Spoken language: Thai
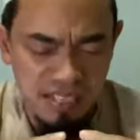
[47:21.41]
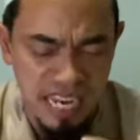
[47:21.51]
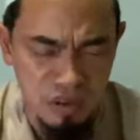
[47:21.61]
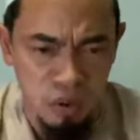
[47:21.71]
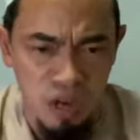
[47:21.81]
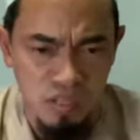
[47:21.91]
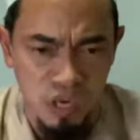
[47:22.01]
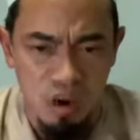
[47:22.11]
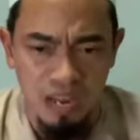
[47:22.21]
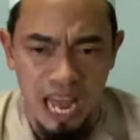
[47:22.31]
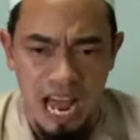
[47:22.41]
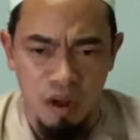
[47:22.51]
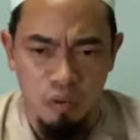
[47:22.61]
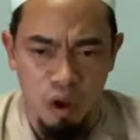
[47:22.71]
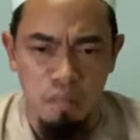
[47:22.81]
ซี่โครงสองข้าง
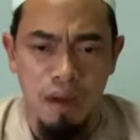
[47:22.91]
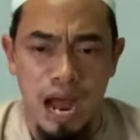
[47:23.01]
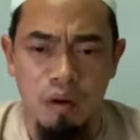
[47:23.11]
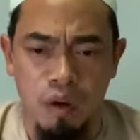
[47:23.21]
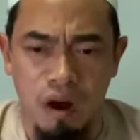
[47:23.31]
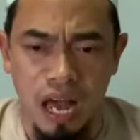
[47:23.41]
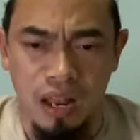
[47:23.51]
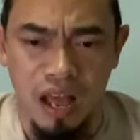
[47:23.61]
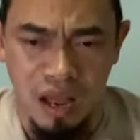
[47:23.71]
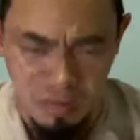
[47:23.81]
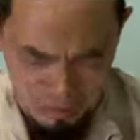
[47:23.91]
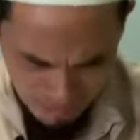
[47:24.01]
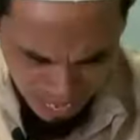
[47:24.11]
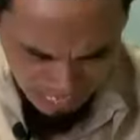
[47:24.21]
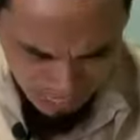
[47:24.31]
ของบ่าวของอัลลอฮ์
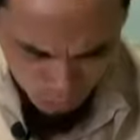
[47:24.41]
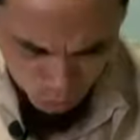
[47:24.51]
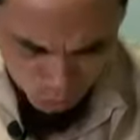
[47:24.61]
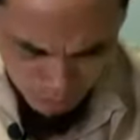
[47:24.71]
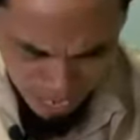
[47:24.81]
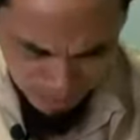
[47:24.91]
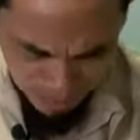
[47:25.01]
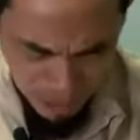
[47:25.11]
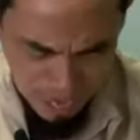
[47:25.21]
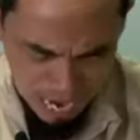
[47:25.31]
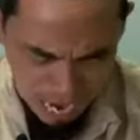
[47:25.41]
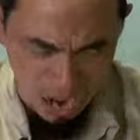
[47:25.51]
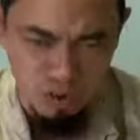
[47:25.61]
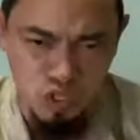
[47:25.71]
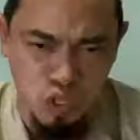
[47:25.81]
มันจะถูกบีบเข้ามา
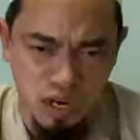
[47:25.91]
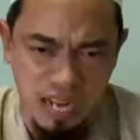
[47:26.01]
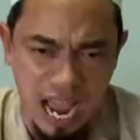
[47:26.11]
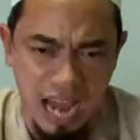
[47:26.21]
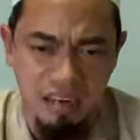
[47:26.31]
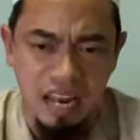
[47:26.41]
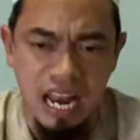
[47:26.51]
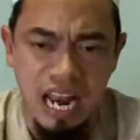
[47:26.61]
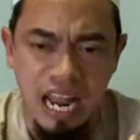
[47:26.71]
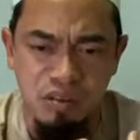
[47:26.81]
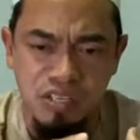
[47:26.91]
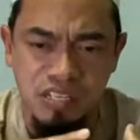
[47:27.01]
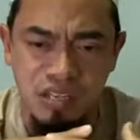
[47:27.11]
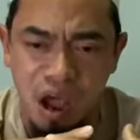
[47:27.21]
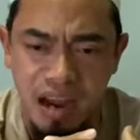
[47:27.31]
จนอัดแล้ว
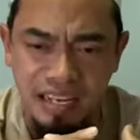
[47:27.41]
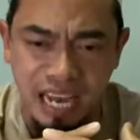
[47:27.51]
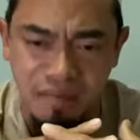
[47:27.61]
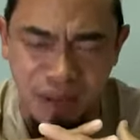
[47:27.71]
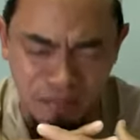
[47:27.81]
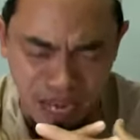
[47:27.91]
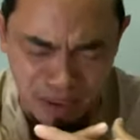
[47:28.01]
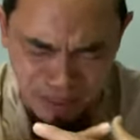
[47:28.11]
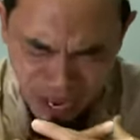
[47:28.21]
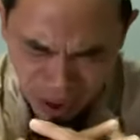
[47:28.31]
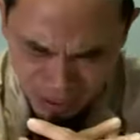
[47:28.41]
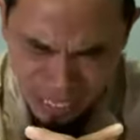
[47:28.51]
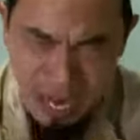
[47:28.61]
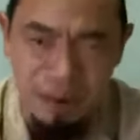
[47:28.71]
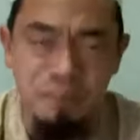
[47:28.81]
สอนกันแบบนี้พี่น้อง
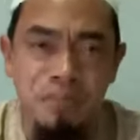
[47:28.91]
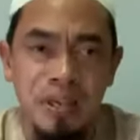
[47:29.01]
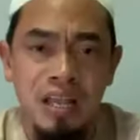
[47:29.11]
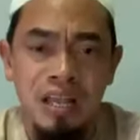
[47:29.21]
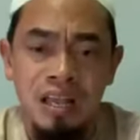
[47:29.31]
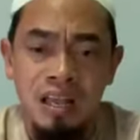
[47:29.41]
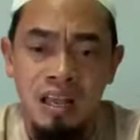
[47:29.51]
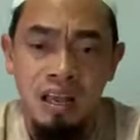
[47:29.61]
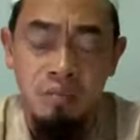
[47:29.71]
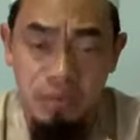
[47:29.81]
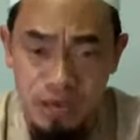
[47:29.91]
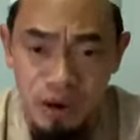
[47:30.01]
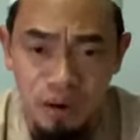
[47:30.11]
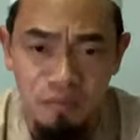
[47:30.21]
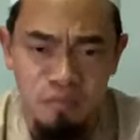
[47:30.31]
ที่รักพี่
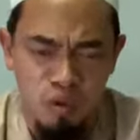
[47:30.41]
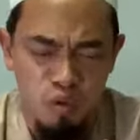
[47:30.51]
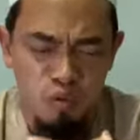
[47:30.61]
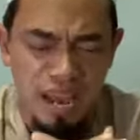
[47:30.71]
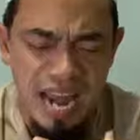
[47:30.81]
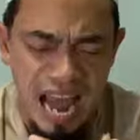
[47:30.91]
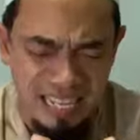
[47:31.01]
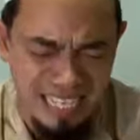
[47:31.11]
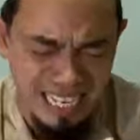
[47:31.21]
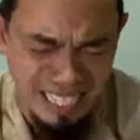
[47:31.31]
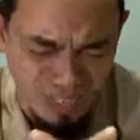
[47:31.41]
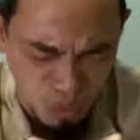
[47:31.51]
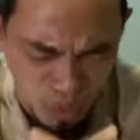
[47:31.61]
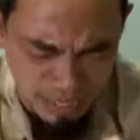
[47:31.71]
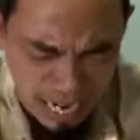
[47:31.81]
น้องวินาทีที่
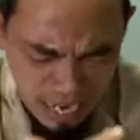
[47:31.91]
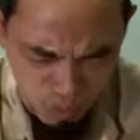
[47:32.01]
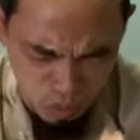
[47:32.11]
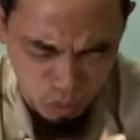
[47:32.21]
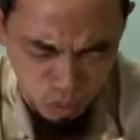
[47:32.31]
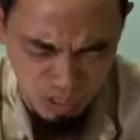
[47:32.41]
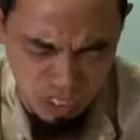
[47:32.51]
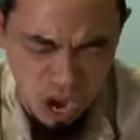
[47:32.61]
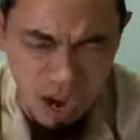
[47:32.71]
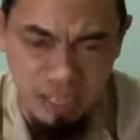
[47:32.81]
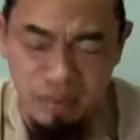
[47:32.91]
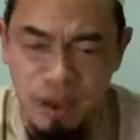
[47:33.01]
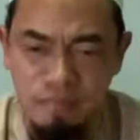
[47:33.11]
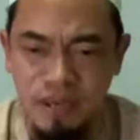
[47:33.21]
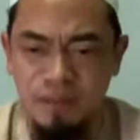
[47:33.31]
ตัวท่านถูกสอนกัน
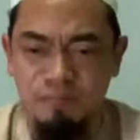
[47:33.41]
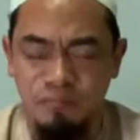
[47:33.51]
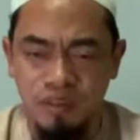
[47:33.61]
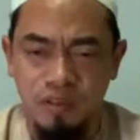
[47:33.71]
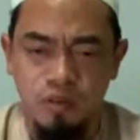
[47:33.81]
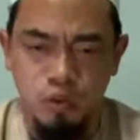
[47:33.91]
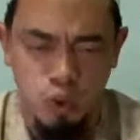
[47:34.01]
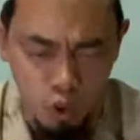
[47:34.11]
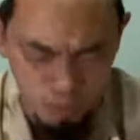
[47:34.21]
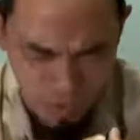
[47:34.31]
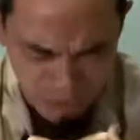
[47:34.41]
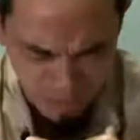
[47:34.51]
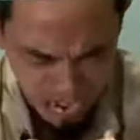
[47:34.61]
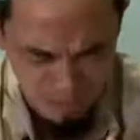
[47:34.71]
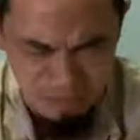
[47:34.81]
แบบนี้ถูกบีบ
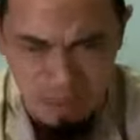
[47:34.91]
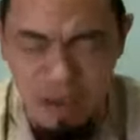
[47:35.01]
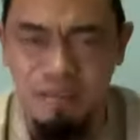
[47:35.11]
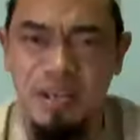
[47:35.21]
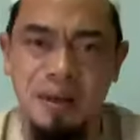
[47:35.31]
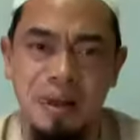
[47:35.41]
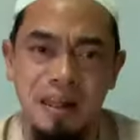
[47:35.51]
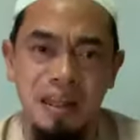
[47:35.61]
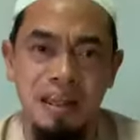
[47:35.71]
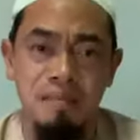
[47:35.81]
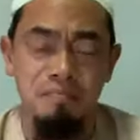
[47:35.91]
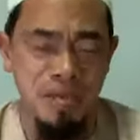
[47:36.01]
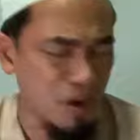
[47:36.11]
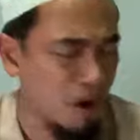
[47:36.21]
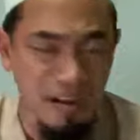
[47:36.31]
อัดมาแบบนี้
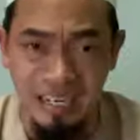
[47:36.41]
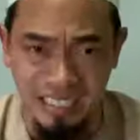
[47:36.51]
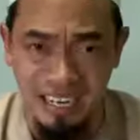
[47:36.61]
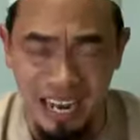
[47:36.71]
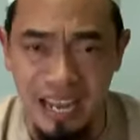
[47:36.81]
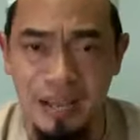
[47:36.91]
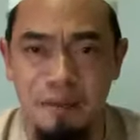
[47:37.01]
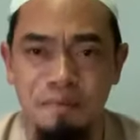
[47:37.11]
พี่น้องนึกถึงอะไร